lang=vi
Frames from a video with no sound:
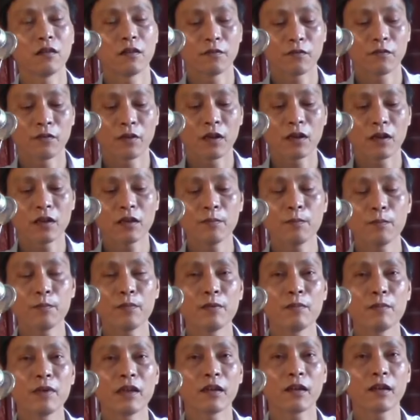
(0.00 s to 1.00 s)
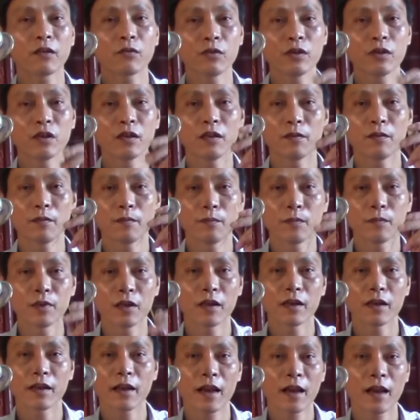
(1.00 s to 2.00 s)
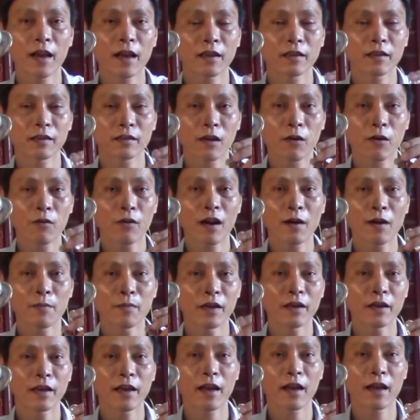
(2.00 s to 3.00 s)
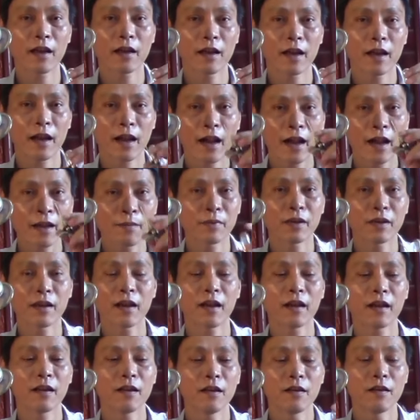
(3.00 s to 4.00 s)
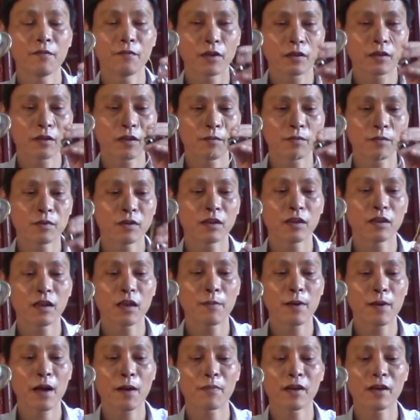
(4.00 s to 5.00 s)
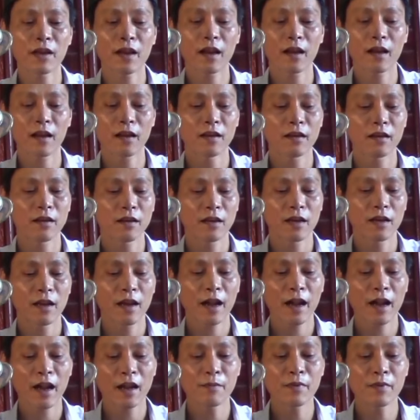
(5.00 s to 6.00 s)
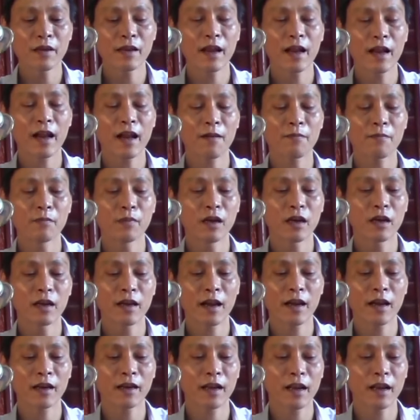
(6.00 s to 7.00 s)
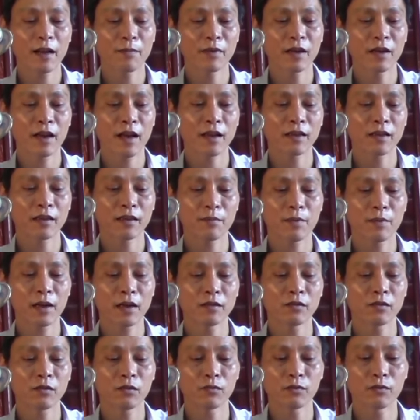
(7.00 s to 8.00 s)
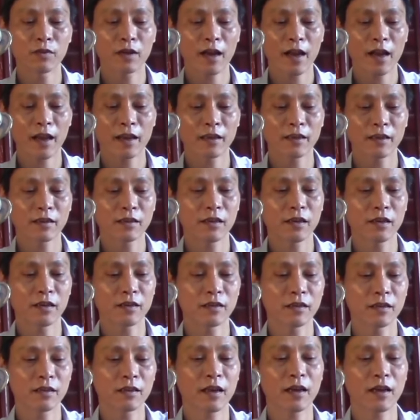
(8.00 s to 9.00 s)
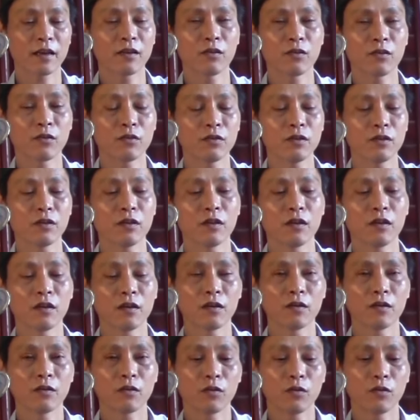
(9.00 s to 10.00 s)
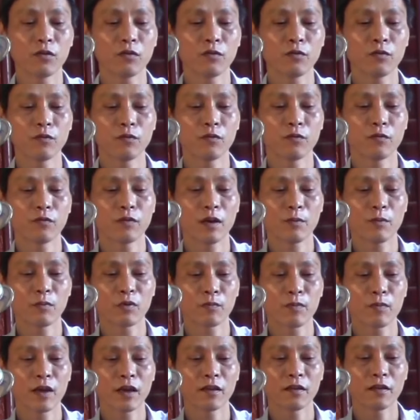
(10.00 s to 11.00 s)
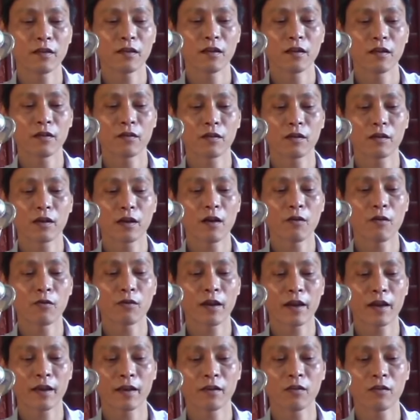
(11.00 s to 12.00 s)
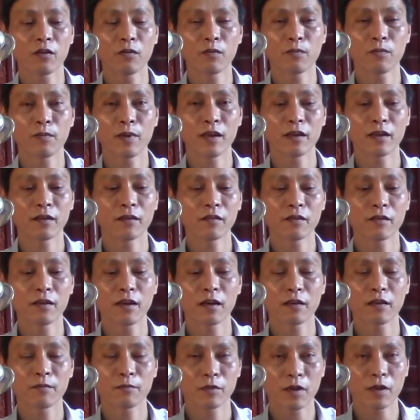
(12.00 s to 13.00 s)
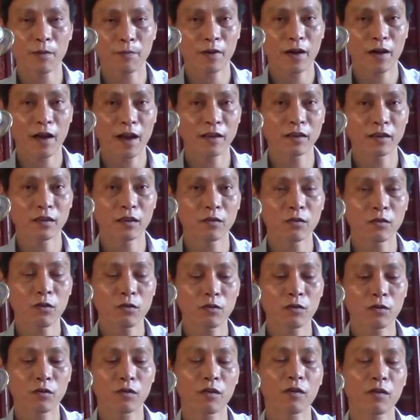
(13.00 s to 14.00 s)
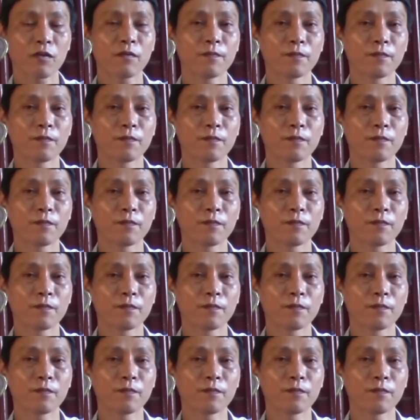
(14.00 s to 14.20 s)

với bình IQ 10A, 6A, 10A, 20A và thậm chí là 30A. 20A, 10A đến 20A thì các bạn dùng hai cái sợi như thế này nối về một bên, còn cái đầu này nối một bên, có nghĩa là chập hai sợi đốt của nó.